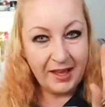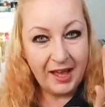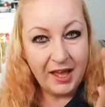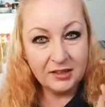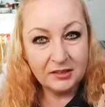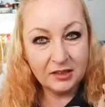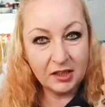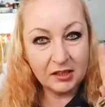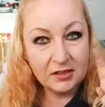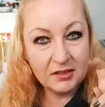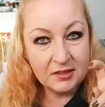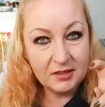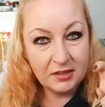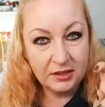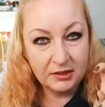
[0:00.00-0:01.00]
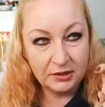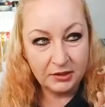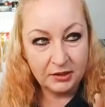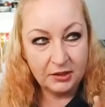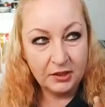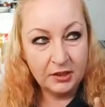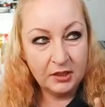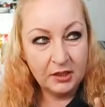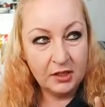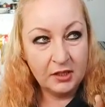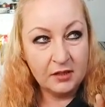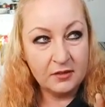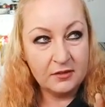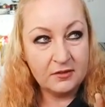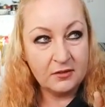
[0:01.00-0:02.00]
atrakcyjni
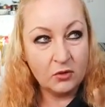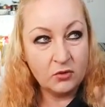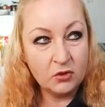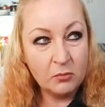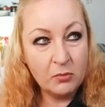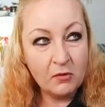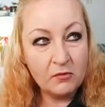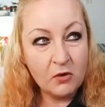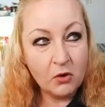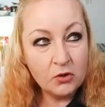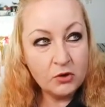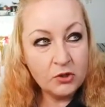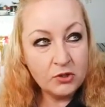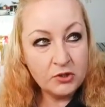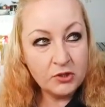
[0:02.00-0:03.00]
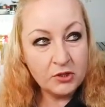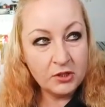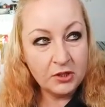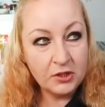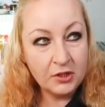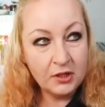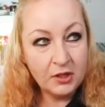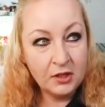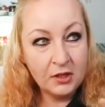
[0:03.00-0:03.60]
z osobowości,